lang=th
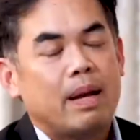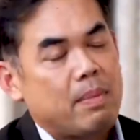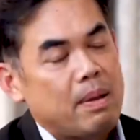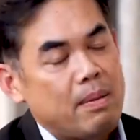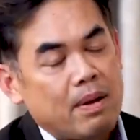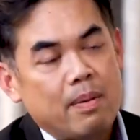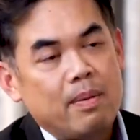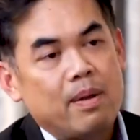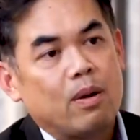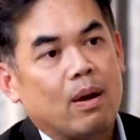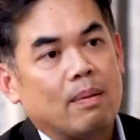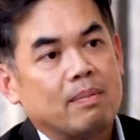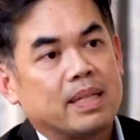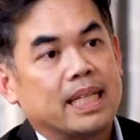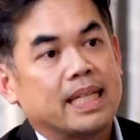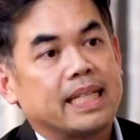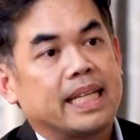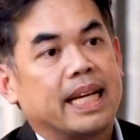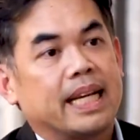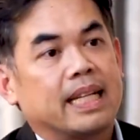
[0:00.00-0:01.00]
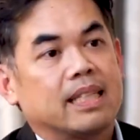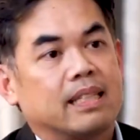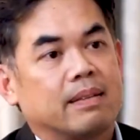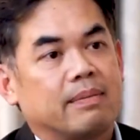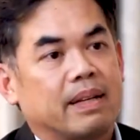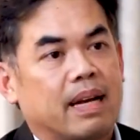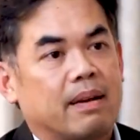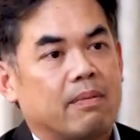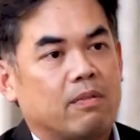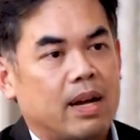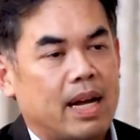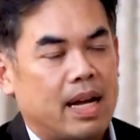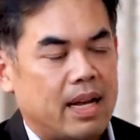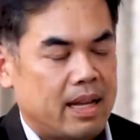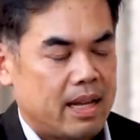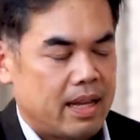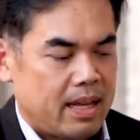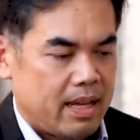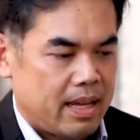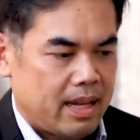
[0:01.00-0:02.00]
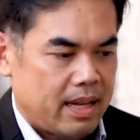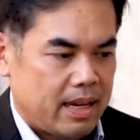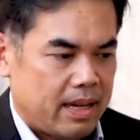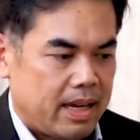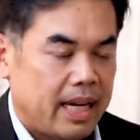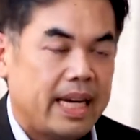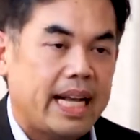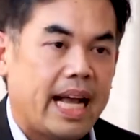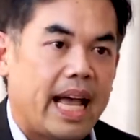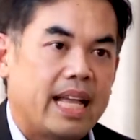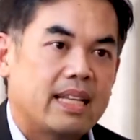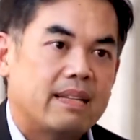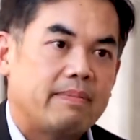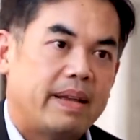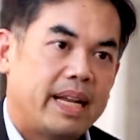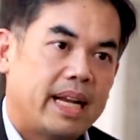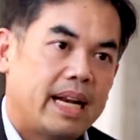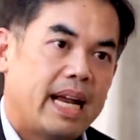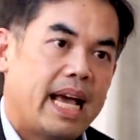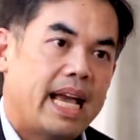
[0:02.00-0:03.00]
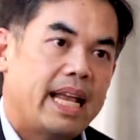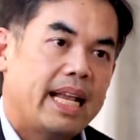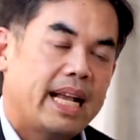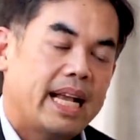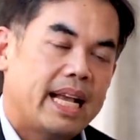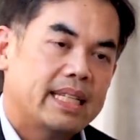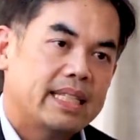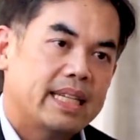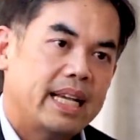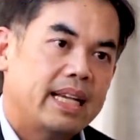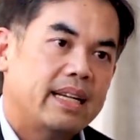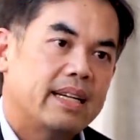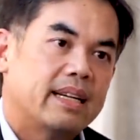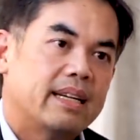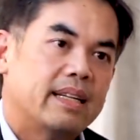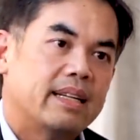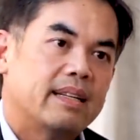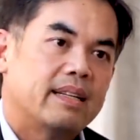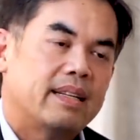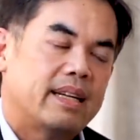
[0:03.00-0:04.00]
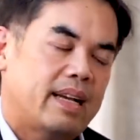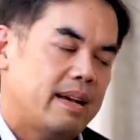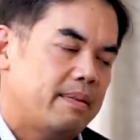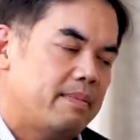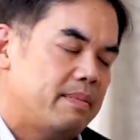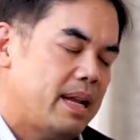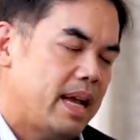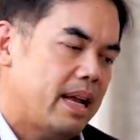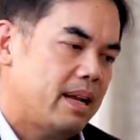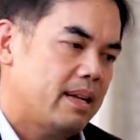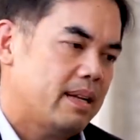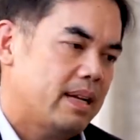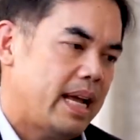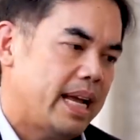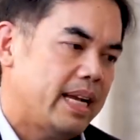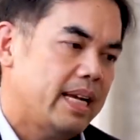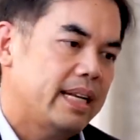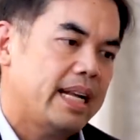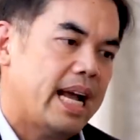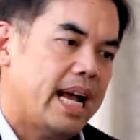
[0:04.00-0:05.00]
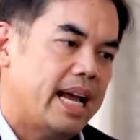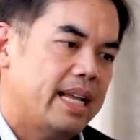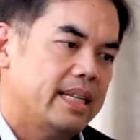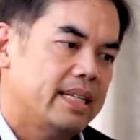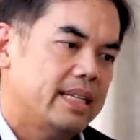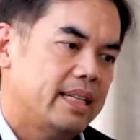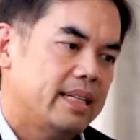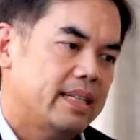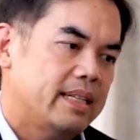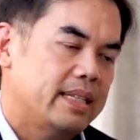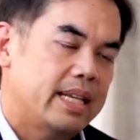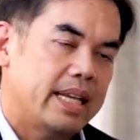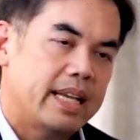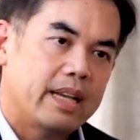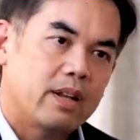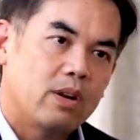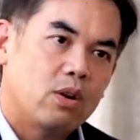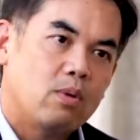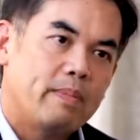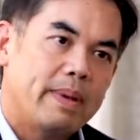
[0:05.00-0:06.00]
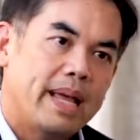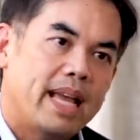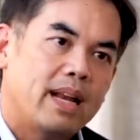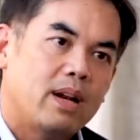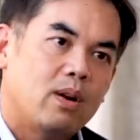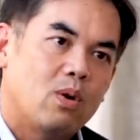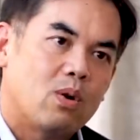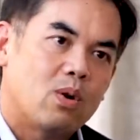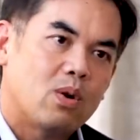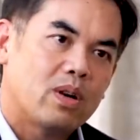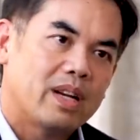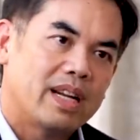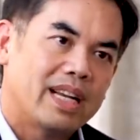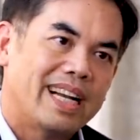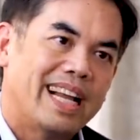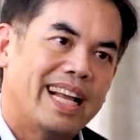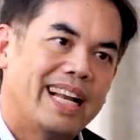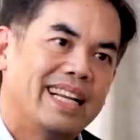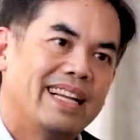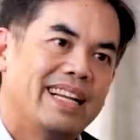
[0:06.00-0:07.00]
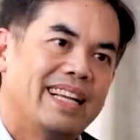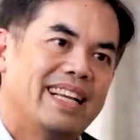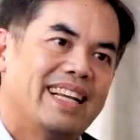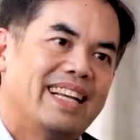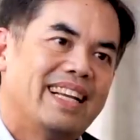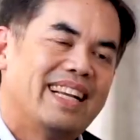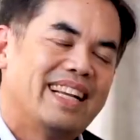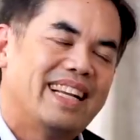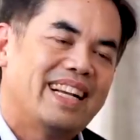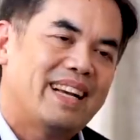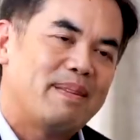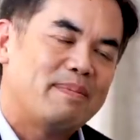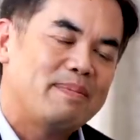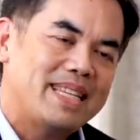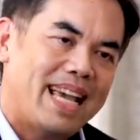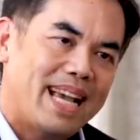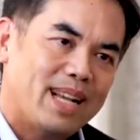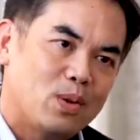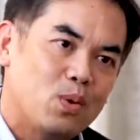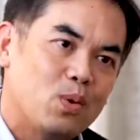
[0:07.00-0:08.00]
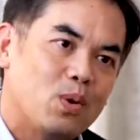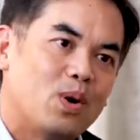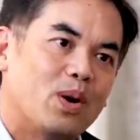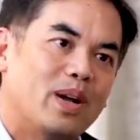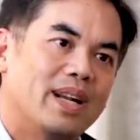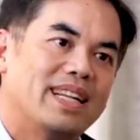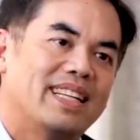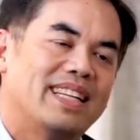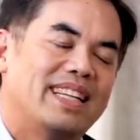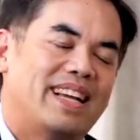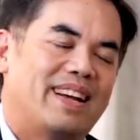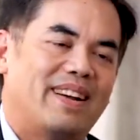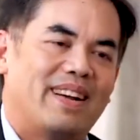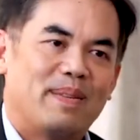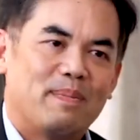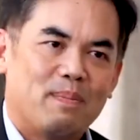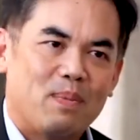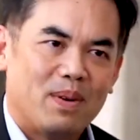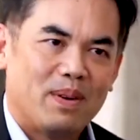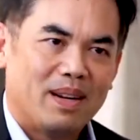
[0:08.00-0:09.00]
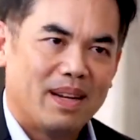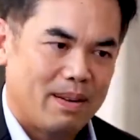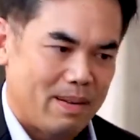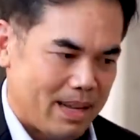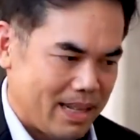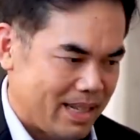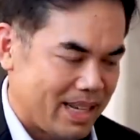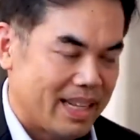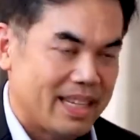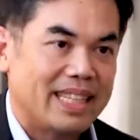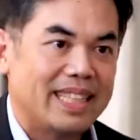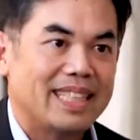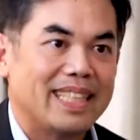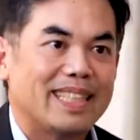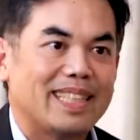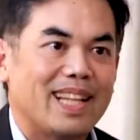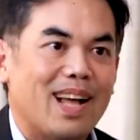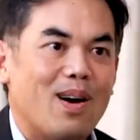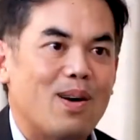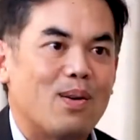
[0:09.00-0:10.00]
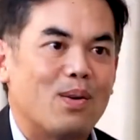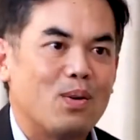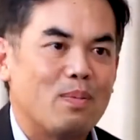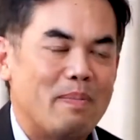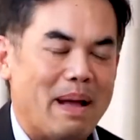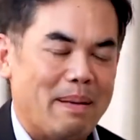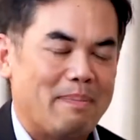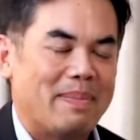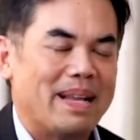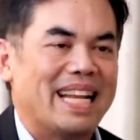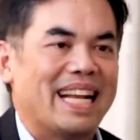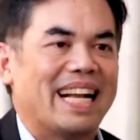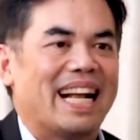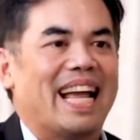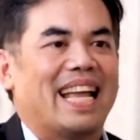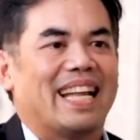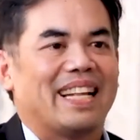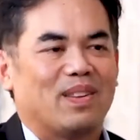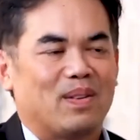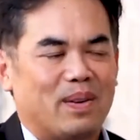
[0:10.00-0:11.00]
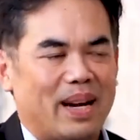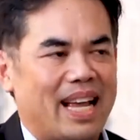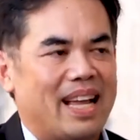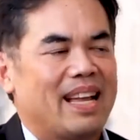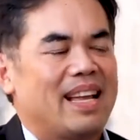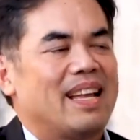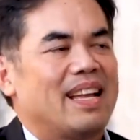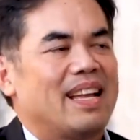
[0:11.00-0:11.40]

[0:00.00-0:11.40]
ยังไม่เคยมีความชัดเจน ใช่ไหมครับว่า เงื่อนไขจะเป็นอะไรในการใช้เงินนะครับ หลายหลายเงื่อนไข เช่น 4 กิโลเมตร6เดือนนะครับแจกทุกคนเนี่ยหรือว่าเงินดิจิตอลรูปแบบเป็นยังไงตรงนี้